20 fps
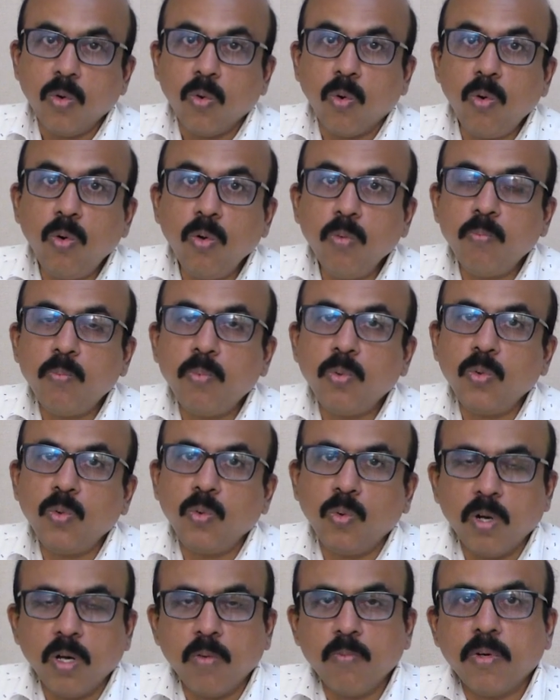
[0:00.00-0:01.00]
கொழுப்பு
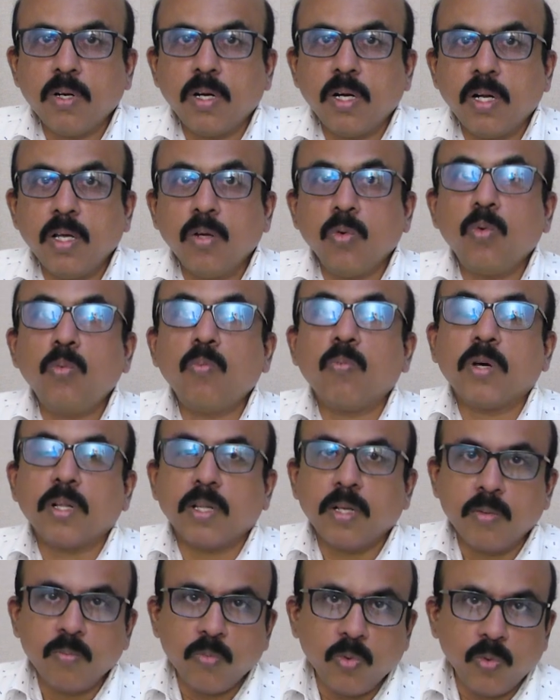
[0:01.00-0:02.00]
உணவுகளை
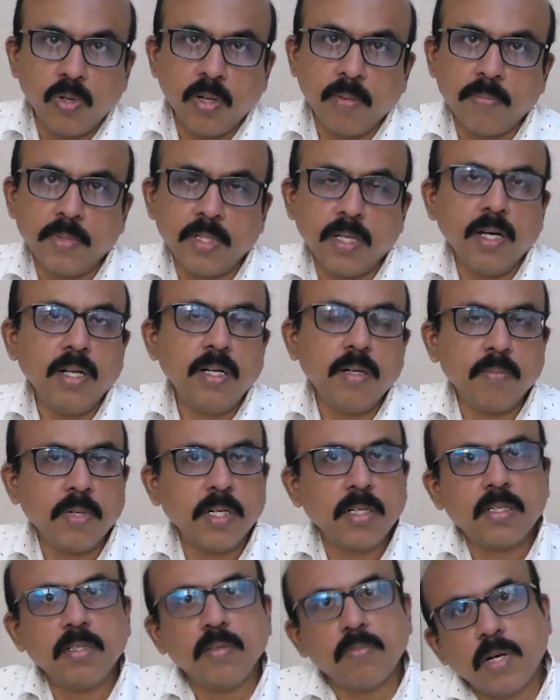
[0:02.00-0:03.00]
உண்பதன் மூலம்தான்
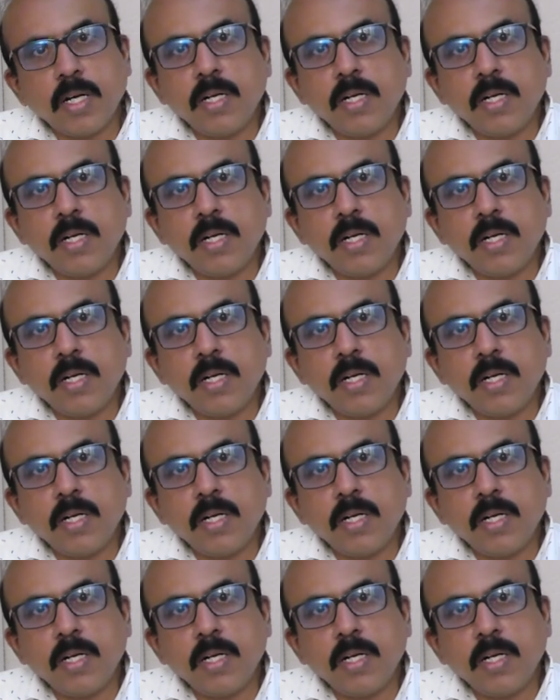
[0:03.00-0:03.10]
நமக்கு